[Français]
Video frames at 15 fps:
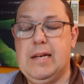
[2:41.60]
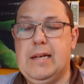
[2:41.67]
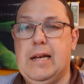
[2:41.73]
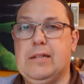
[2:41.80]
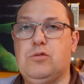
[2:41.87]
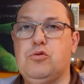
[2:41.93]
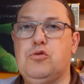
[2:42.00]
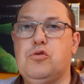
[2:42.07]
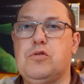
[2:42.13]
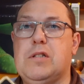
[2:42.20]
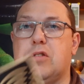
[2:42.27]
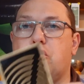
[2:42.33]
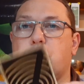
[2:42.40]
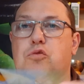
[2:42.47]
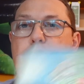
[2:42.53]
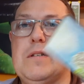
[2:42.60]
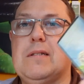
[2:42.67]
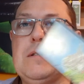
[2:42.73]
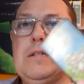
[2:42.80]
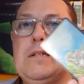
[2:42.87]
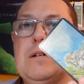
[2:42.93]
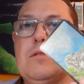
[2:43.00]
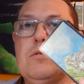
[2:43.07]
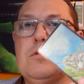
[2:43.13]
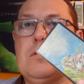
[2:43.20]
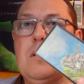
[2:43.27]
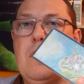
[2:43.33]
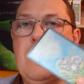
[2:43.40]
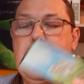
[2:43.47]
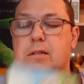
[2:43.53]
Il y a toujours ces sournoiseries qui
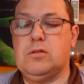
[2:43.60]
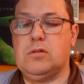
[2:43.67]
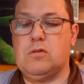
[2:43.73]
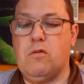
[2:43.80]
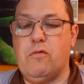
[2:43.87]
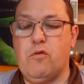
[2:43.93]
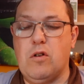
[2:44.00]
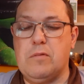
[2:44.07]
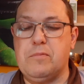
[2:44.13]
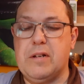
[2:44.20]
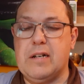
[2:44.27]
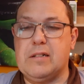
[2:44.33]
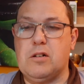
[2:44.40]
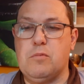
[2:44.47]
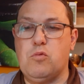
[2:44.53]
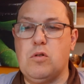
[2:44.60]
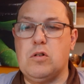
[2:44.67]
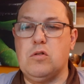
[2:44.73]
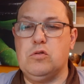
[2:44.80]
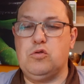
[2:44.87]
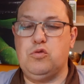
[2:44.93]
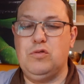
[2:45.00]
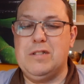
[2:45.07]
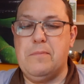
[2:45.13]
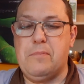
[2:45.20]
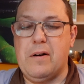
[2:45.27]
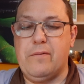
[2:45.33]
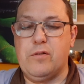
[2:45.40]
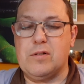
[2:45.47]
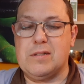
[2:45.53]
ressortent, hein, donc on voit bien comme quoi que tout n'est
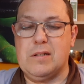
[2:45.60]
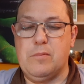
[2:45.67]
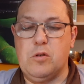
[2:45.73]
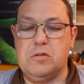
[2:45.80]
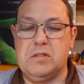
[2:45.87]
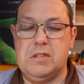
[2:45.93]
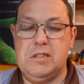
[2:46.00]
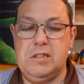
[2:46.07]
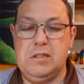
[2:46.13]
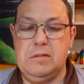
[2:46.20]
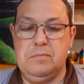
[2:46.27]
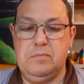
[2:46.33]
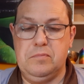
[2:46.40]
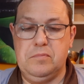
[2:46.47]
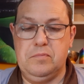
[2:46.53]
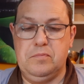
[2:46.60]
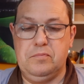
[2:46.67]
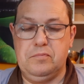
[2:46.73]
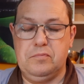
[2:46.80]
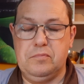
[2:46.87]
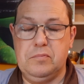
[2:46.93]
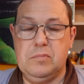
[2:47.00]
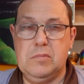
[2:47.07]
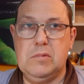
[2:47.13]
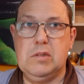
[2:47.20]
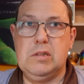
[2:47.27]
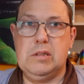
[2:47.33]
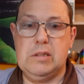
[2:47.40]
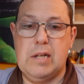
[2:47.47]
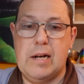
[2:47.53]
pas forcément dit.
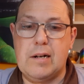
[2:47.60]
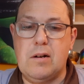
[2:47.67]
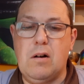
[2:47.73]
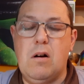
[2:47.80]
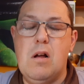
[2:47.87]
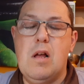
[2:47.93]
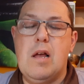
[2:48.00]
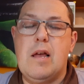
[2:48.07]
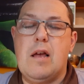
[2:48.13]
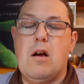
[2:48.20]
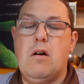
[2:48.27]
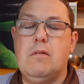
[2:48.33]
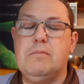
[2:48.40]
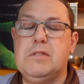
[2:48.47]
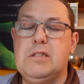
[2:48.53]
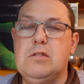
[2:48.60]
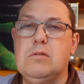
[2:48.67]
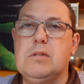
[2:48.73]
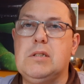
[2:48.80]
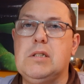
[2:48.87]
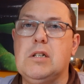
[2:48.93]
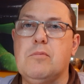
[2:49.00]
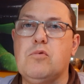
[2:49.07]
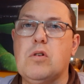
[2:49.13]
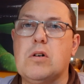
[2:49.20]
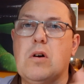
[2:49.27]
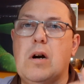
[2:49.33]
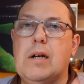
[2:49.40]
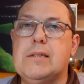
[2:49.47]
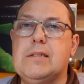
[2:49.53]
D'accord. On dit aussi comme quoi
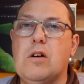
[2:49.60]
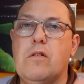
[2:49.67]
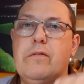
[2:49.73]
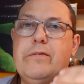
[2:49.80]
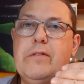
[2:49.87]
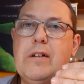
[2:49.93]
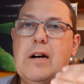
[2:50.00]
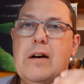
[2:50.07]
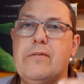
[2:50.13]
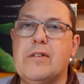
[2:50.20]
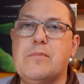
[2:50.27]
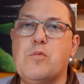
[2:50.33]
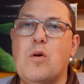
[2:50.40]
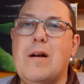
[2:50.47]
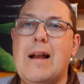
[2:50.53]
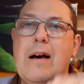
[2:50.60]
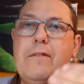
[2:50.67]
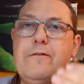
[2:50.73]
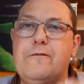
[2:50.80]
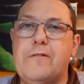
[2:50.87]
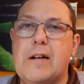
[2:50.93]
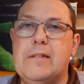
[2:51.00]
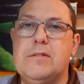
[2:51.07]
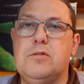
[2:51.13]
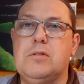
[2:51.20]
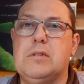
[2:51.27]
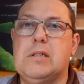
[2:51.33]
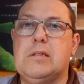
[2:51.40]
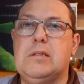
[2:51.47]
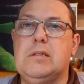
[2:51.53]
qu'en réalité, on verra vraiment la fin de
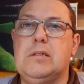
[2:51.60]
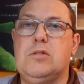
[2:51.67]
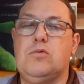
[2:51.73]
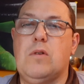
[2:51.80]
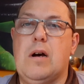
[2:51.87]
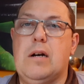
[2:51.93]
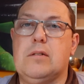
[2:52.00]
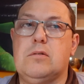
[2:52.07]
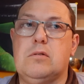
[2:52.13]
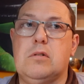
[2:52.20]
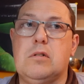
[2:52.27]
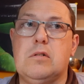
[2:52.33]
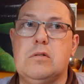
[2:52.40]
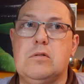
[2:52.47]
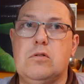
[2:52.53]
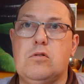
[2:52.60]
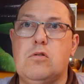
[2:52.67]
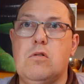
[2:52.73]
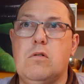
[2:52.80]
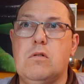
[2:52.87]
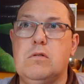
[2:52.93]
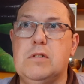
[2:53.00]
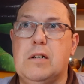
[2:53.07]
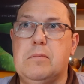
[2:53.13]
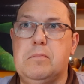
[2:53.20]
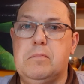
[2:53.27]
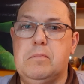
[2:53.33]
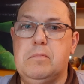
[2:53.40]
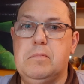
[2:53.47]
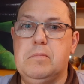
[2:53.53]
cette histoire de, de Corona
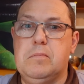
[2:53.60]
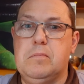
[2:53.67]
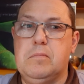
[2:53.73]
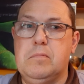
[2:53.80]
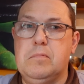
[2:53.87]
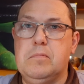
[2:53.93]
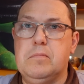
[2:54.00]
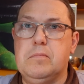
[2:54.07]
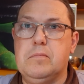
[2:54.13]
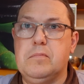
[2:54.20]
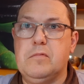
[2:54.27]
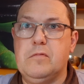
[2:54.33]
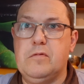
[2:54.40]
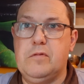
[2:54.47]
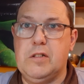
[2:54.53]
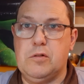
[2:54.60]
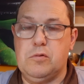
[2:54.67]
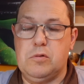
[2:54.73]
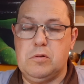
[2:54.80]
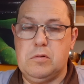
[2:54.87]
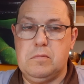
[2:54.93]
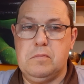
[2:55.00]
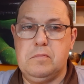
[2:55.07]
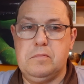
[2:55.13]
virus.